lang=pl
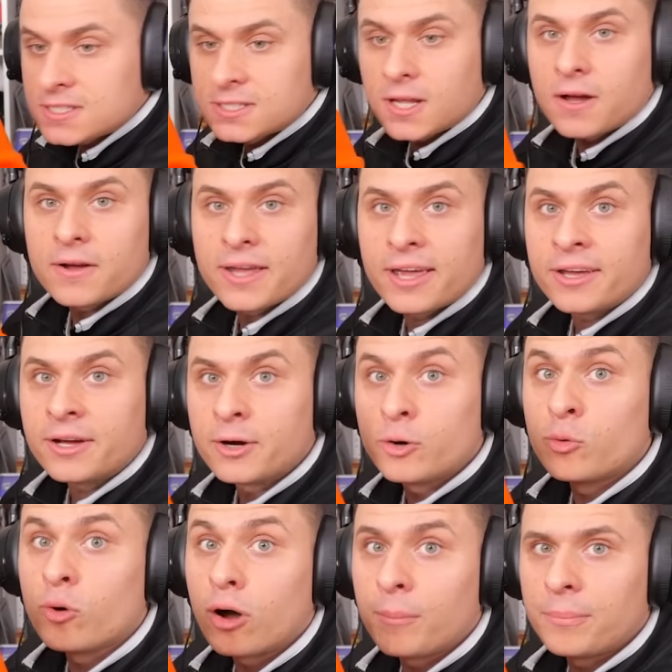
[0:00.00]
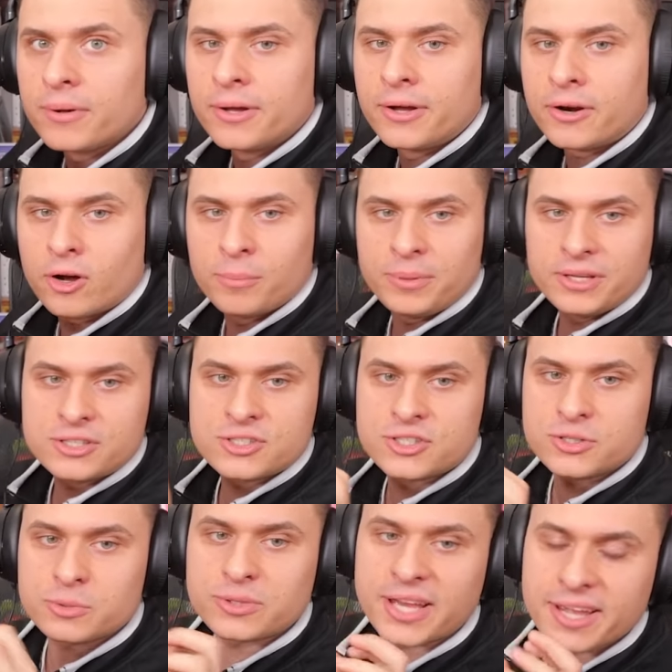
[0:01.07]
co jej chłop robi.
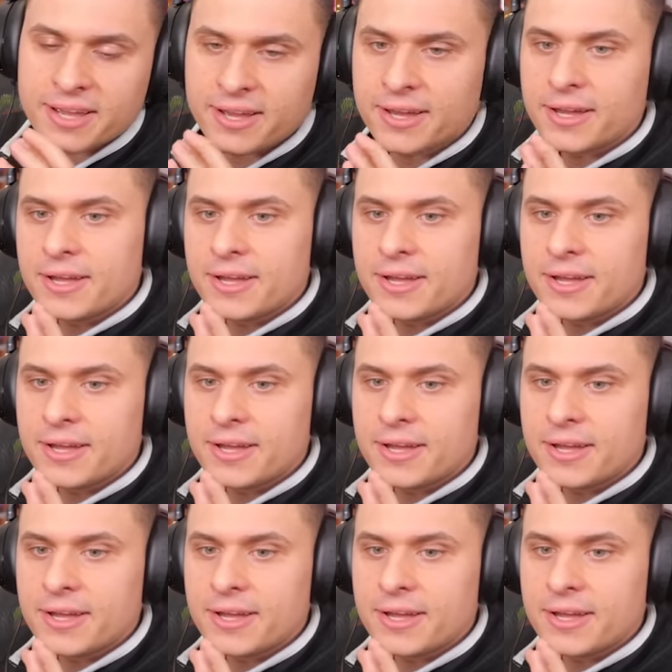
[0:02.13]
Czy tutaj